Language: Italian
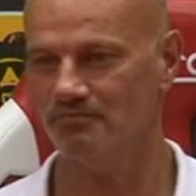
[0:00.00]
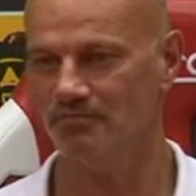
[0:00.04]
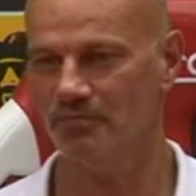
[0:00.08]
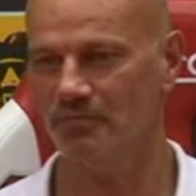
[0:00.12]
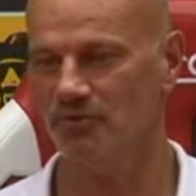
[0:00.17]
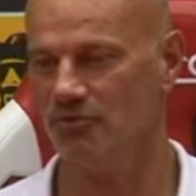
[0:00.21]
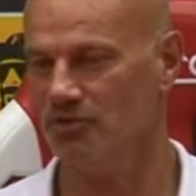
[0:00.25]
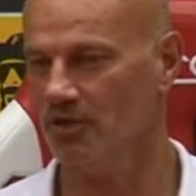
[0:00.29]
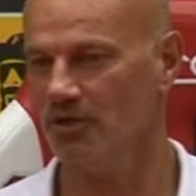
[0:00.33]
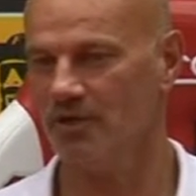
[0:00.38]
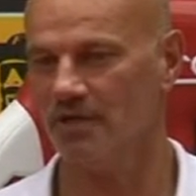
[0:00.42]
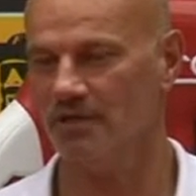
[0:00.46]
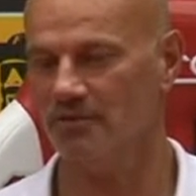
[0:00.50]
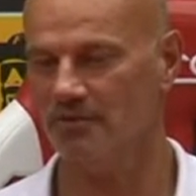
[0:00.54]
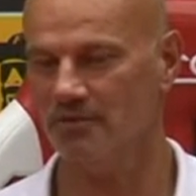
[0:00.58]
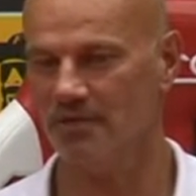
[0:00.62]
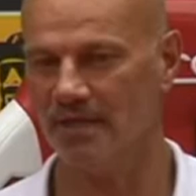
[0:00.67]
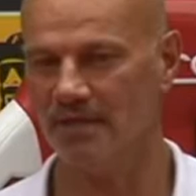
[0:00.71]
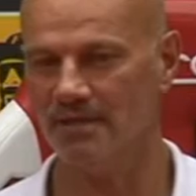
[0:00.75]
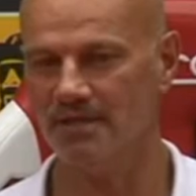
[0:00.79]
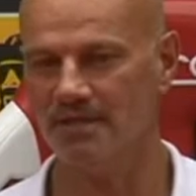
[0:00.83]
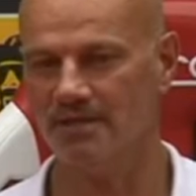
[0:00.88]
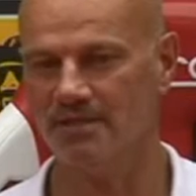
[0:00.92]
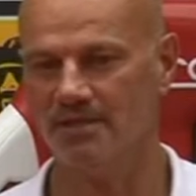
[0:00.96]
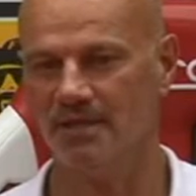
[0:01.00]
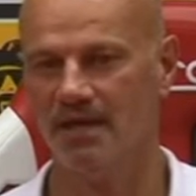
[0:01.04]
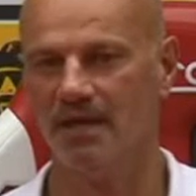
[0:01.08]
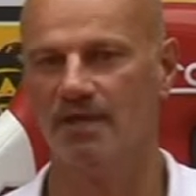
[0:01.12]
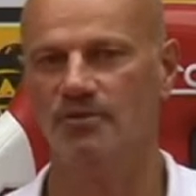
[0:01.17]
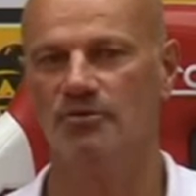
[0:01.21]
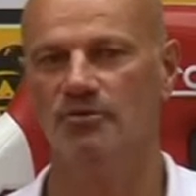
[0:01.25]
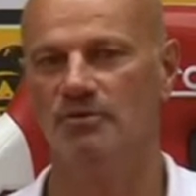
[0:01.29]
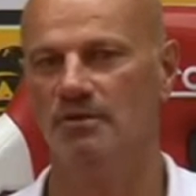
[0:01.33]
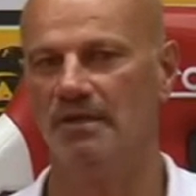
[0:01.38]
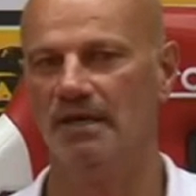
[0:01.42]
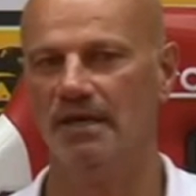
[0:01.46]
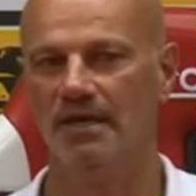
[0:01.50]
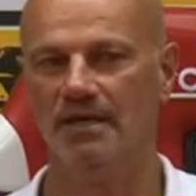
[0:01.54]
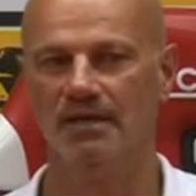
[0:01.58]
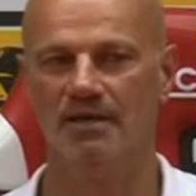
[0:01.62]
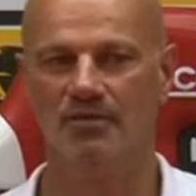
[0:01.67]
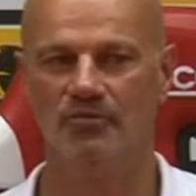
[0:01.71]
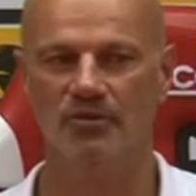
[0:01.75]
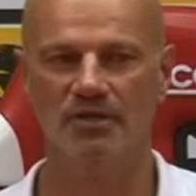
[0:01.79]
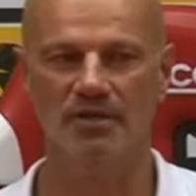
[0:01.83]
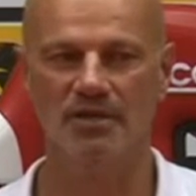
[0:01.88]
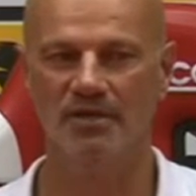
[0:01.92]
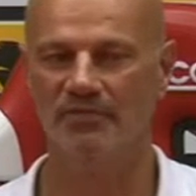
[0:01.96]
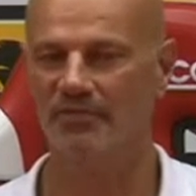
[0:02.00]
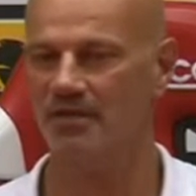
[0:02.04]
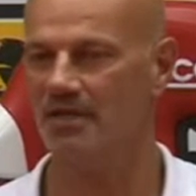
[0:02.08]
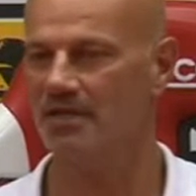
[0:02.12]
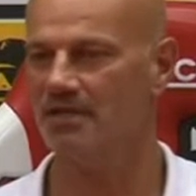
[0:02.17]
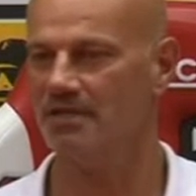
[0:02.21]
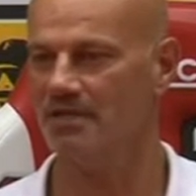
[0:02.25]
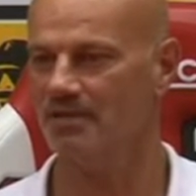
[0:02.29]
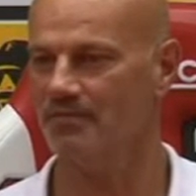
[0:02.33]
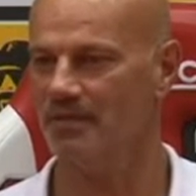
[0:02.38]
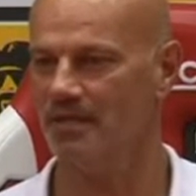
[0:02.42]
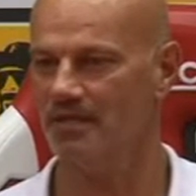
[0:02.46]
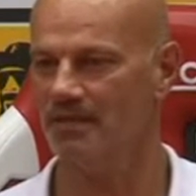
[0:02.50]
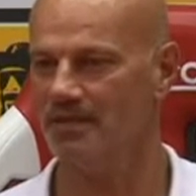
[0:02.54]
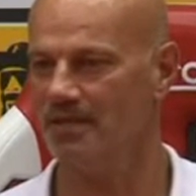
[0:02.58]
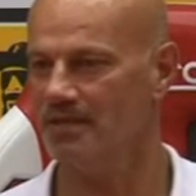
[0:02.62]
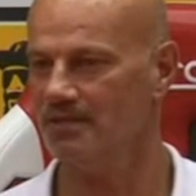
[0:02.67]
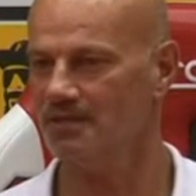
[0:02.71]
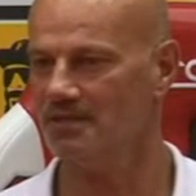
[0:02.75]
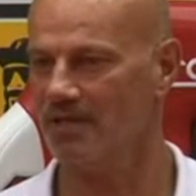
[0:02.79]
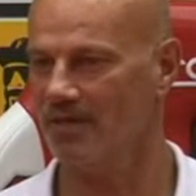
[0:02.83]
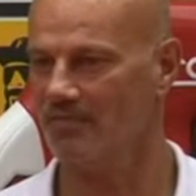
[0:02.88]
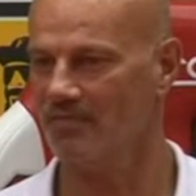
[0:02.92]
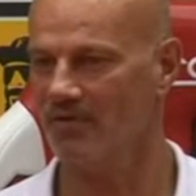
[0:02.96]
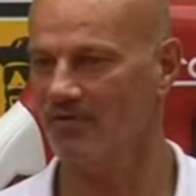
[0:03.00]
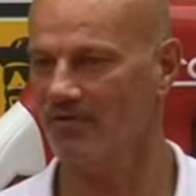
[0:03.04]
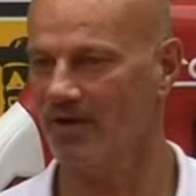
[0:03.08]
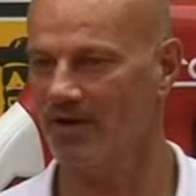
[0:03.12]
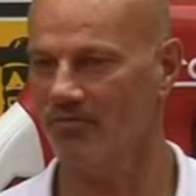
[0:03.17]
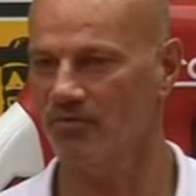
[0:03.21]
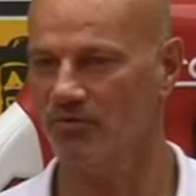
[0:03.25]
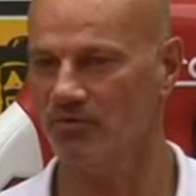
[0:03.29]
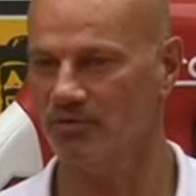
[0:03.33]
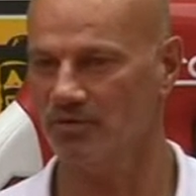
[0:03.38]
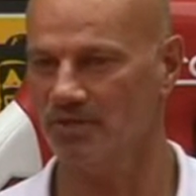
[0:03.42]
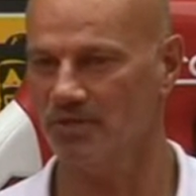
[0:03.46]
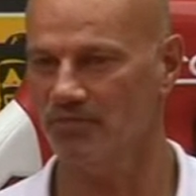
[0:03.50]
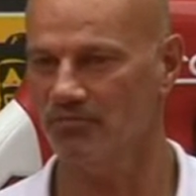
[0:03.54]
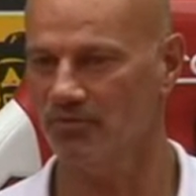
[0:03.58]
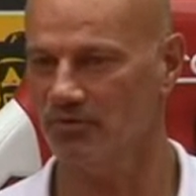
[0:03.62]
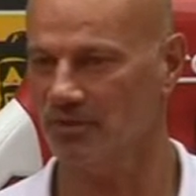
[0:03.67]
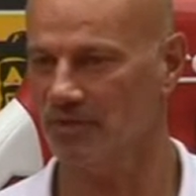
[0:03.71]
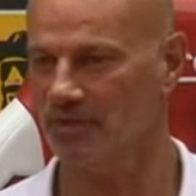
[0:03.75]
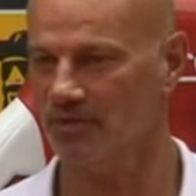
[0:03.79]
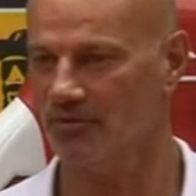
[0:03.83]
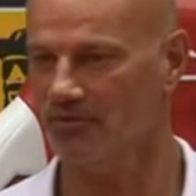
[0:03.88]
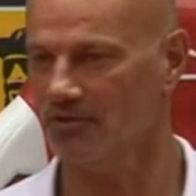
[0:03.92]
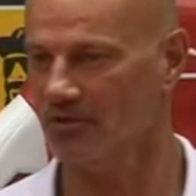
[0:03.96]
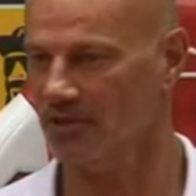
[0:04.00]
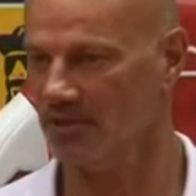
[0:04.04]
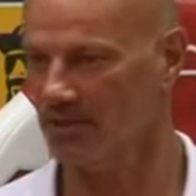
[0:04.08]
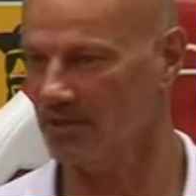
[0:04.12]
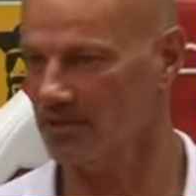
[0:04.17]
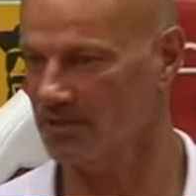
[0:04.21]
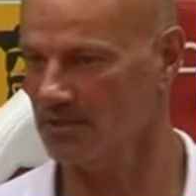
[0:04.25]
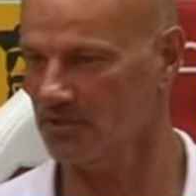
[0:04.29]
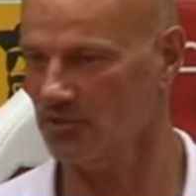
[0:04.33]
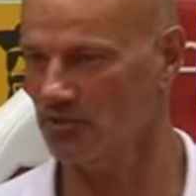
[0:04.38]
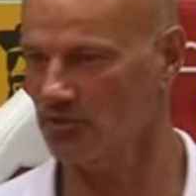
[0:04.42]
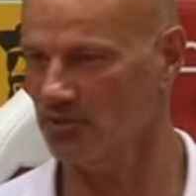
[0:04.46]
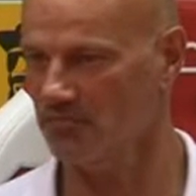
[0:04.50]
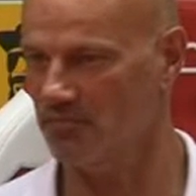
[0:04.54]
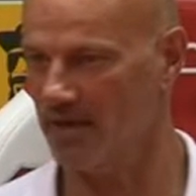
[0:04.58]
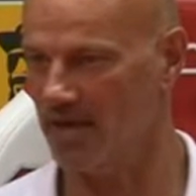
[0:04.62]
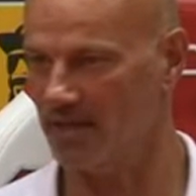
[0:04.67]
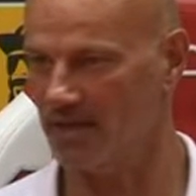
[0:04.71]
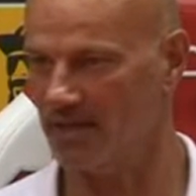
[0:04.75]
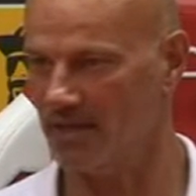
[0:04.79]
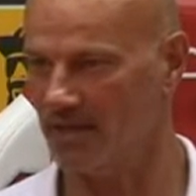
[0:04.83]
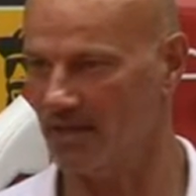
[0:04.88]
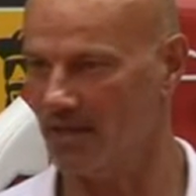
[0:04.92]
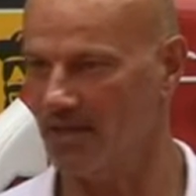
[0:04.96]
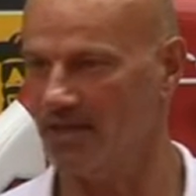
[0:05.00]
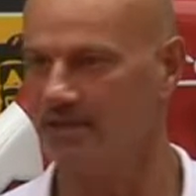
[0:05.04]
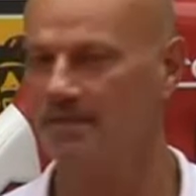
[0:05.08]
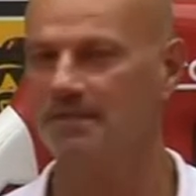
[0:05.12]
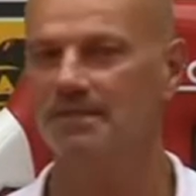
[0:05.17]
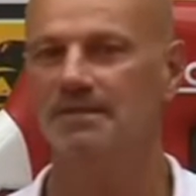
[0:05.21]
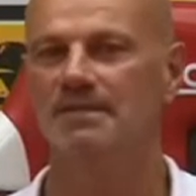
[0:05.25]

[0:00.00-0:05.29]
gioca in un grande stadio e quindi evidentemente sapevamo di poter correre il rischio di perderla.